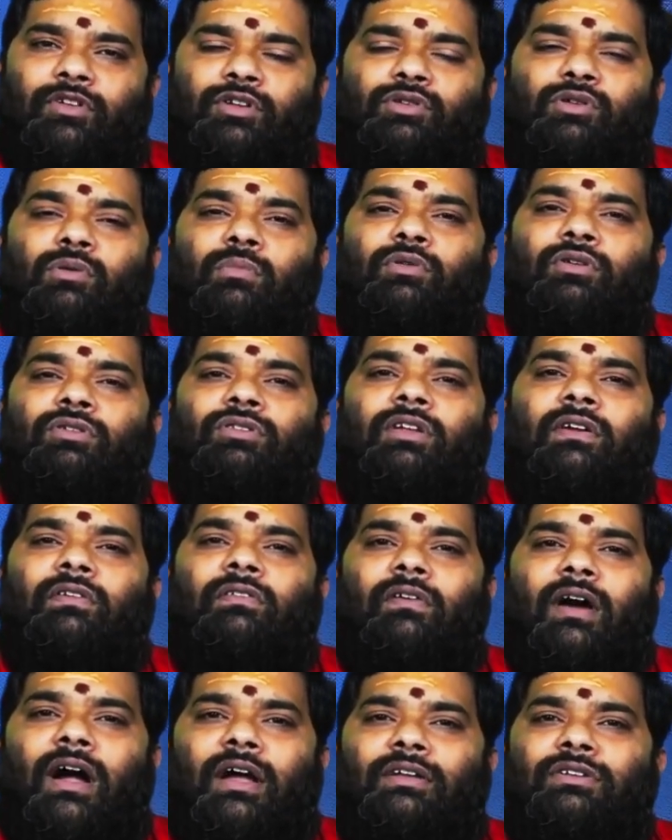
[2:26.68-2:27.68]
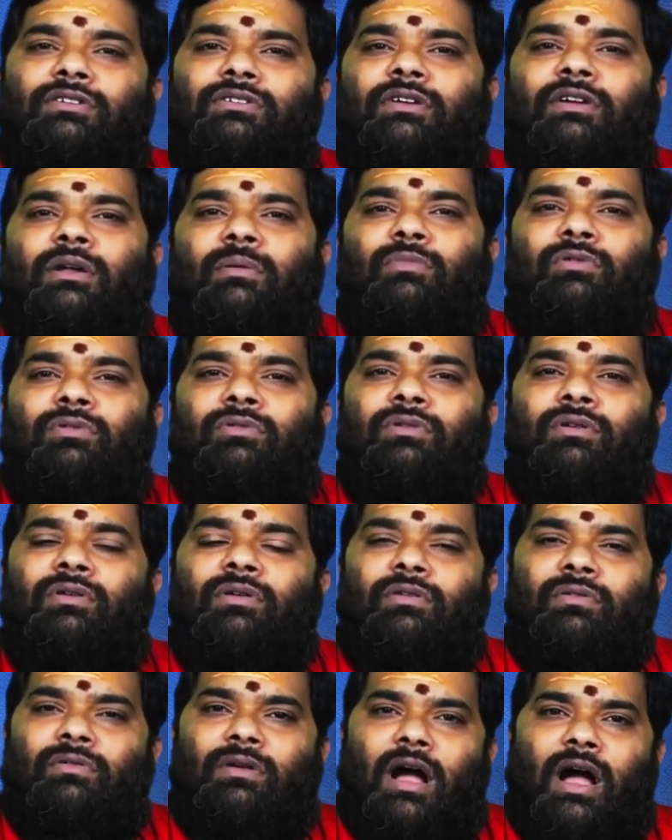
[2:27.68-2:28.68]
విష్ణుమూర్తి వాయించటము
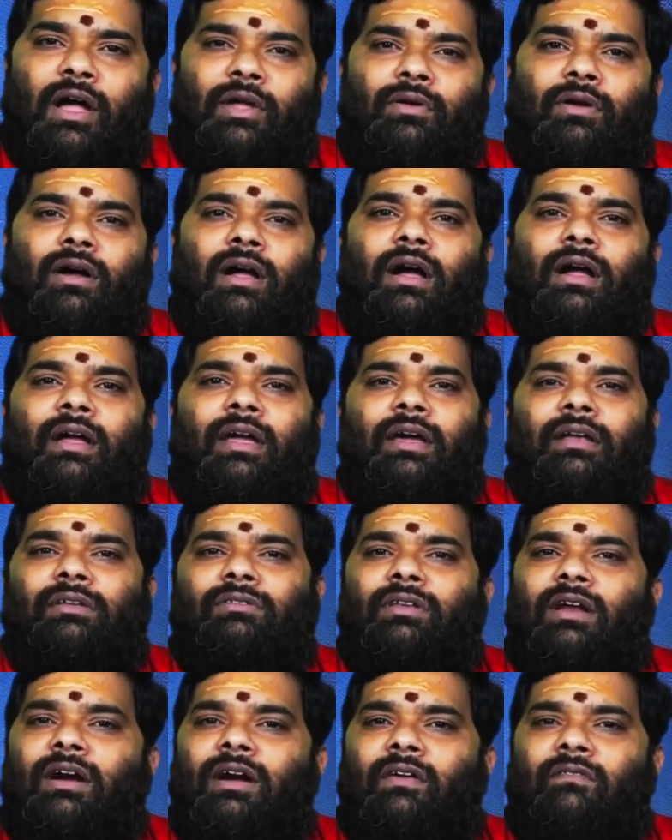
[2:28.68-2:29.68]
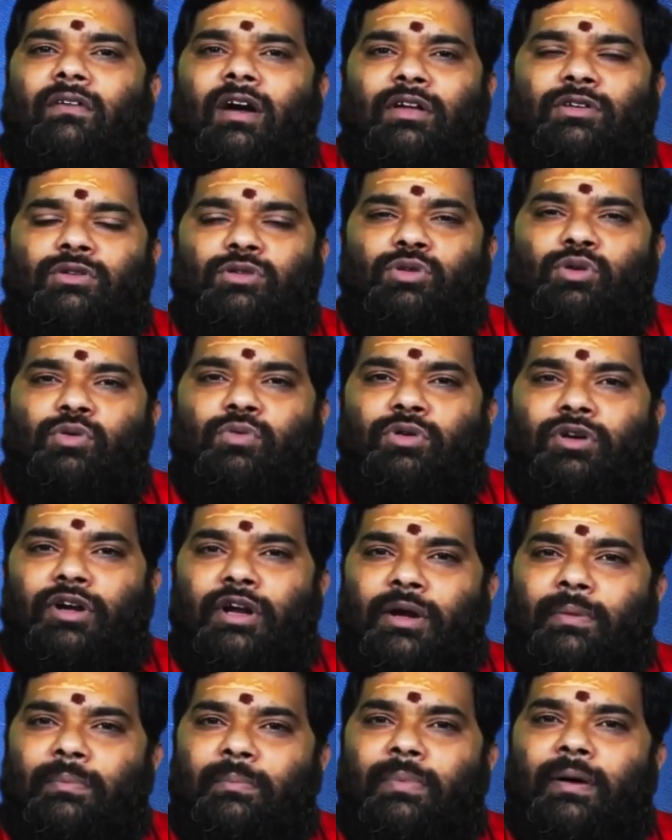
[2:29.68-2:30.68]
ఆ యొక్క కీర్తనని వాయిస్తూ
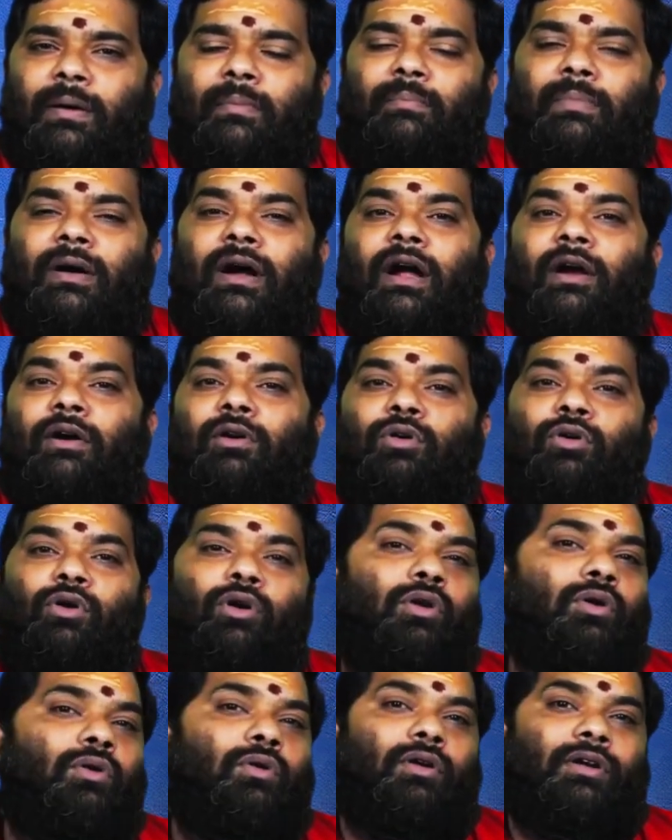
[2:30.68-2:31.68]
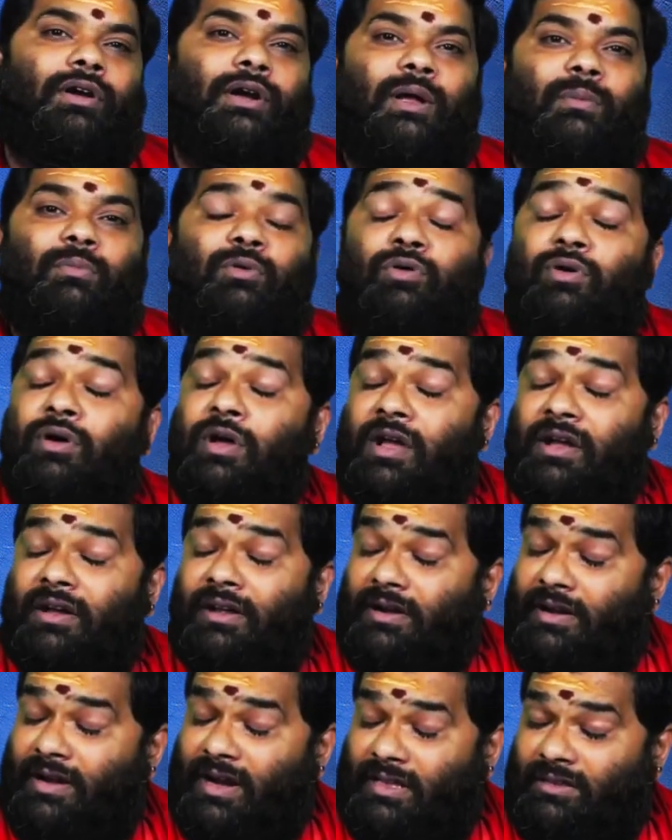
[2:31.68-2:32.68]
ఉంటే బ్రహ్మ డోలు కొట్టడము
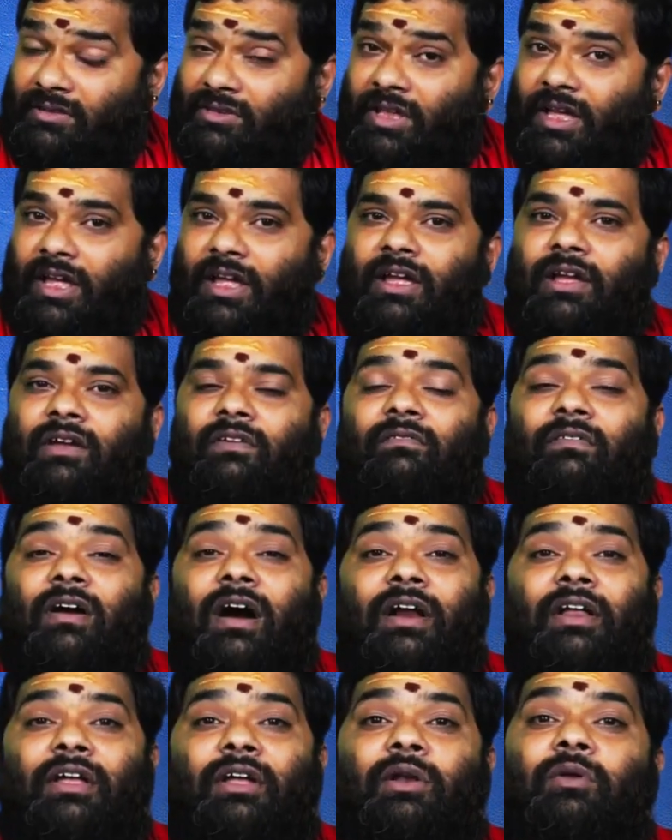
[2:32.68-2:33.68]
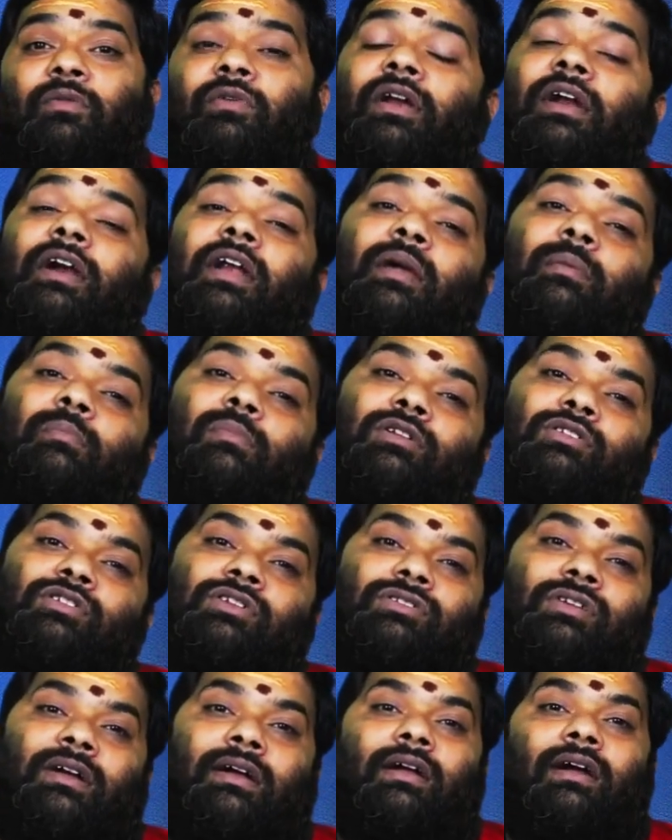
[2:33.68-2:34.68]
నంది వారి ఇరువురిని
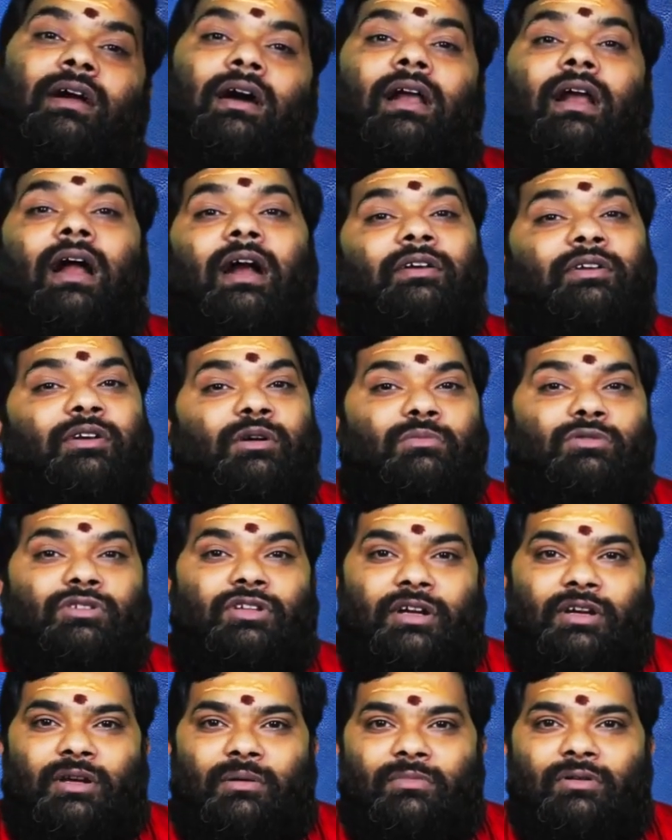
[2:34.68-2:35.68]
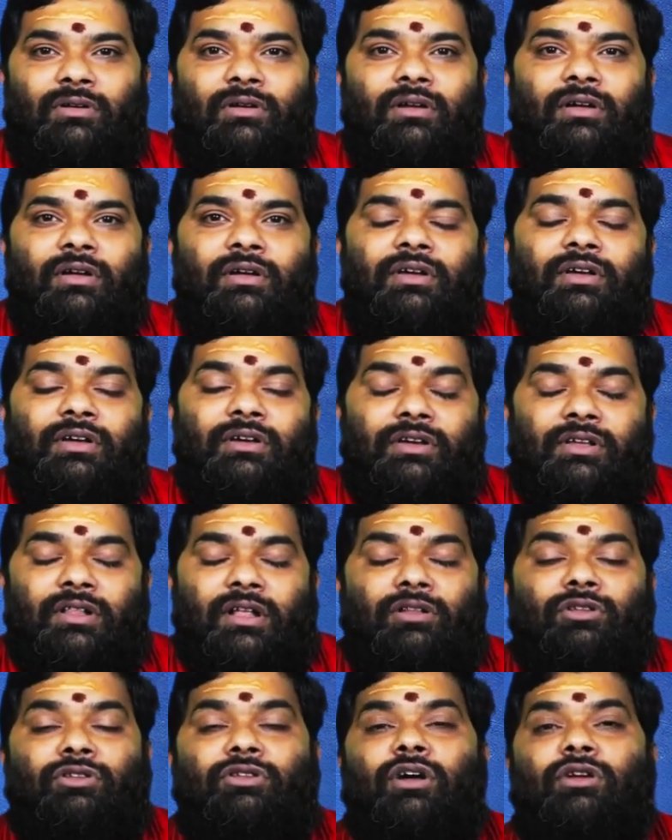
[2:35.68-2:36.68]
మించి చక్కగా నాట్యం చేయటం
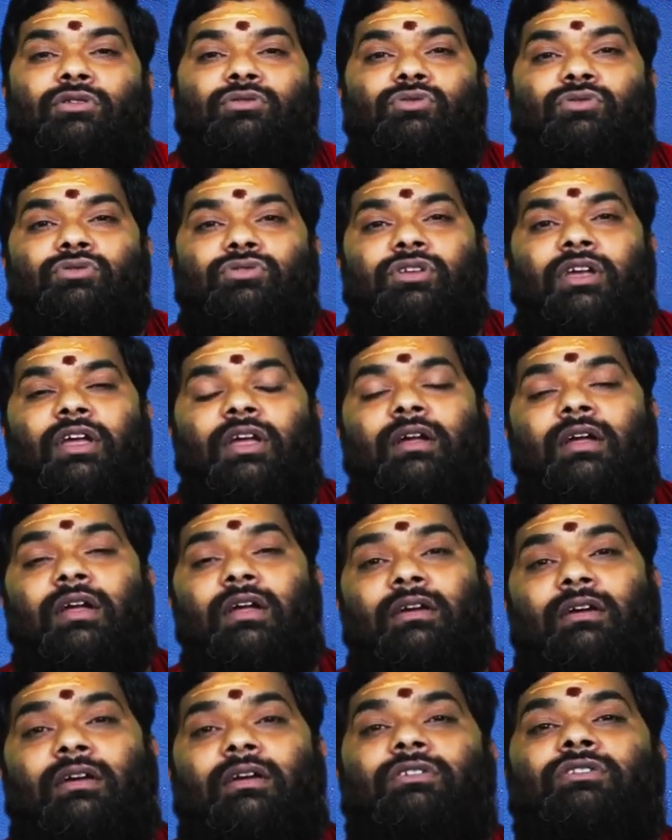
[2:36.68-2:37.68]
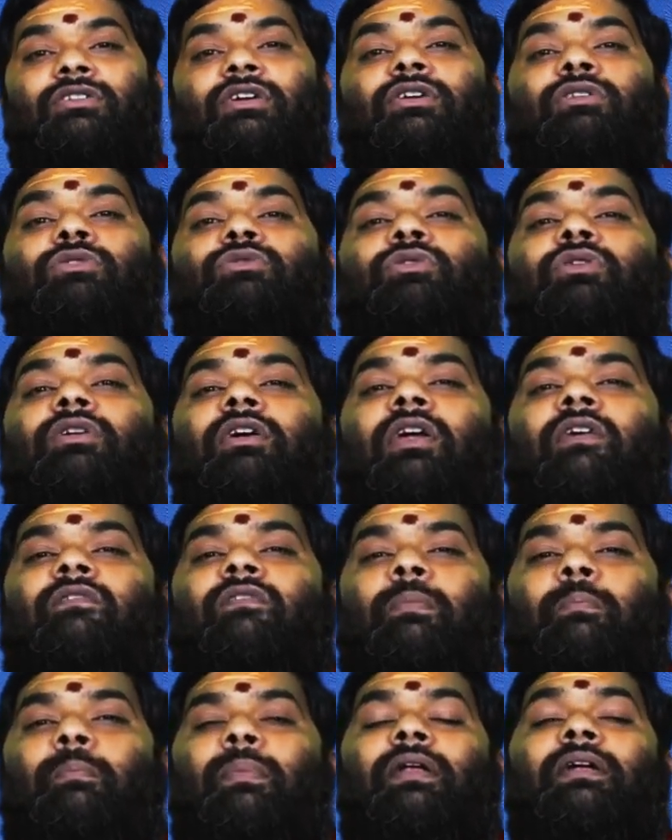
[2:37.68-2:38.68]
ఇదంతా చూసి గజేంద్రుడికి
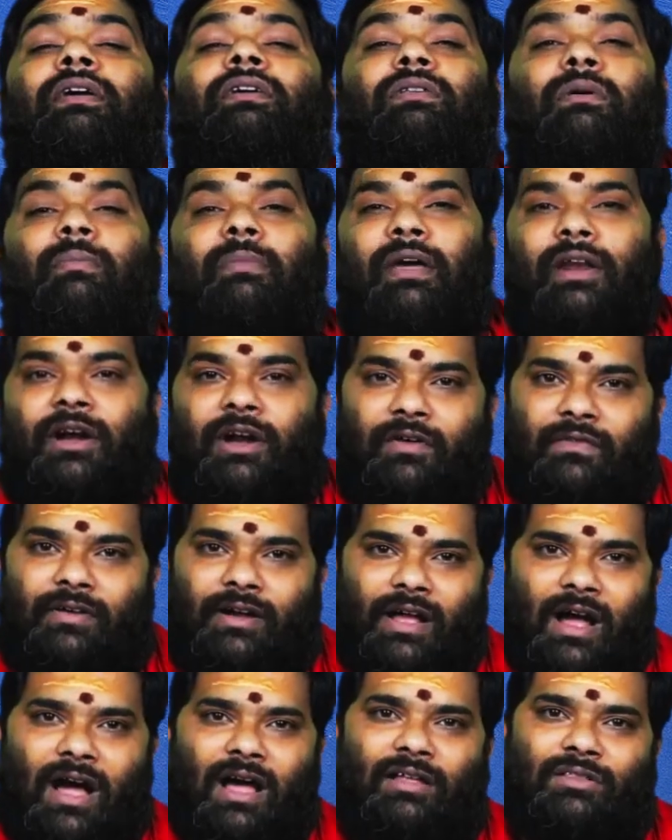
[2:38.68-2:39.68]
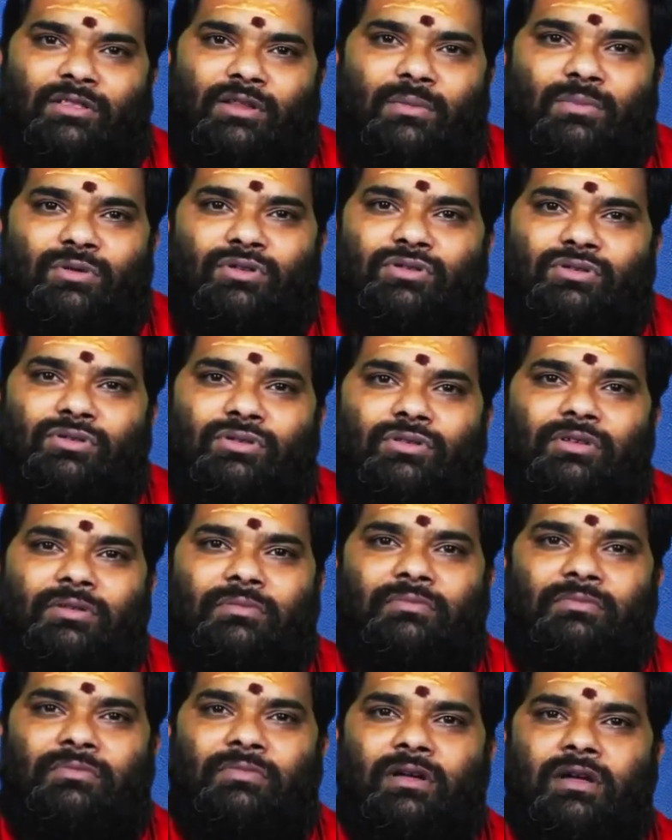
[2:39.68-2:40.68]
విపరీతమైనటువంటి ఆనందం వస్తుంది
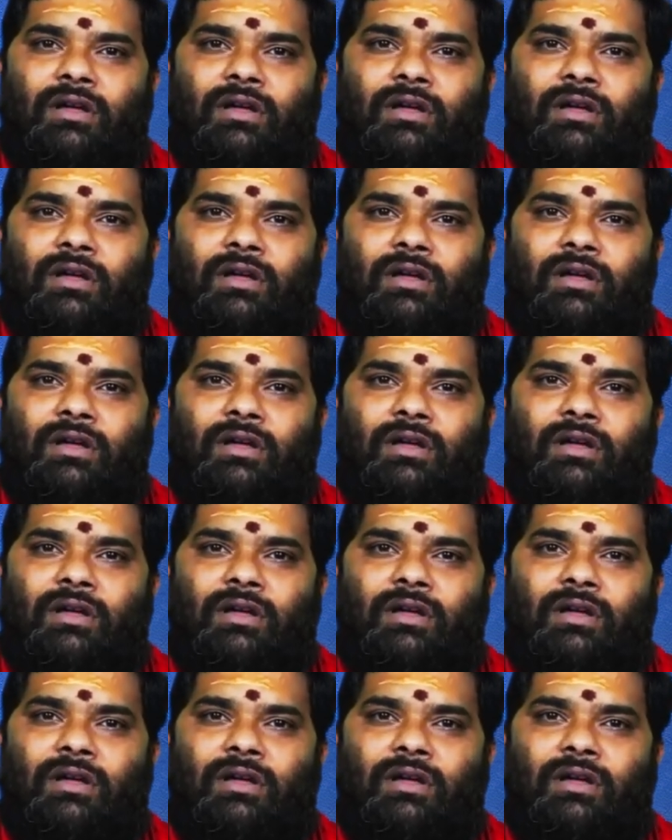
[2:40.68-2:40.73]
